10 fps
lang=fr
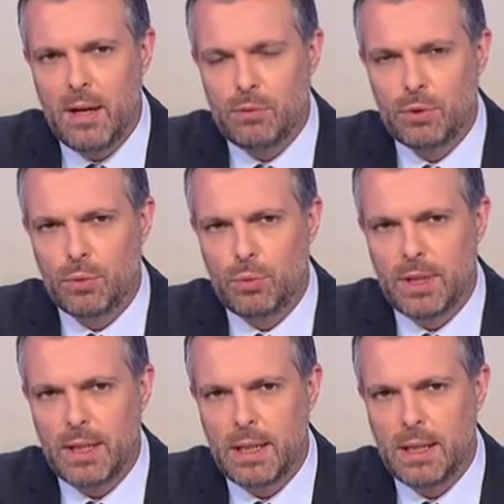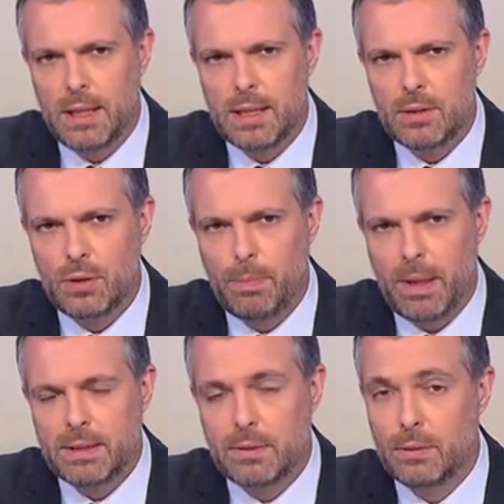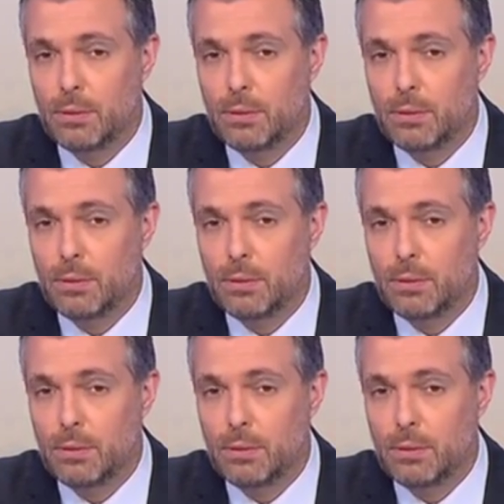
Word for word: Vous en doutez, il se passe euh,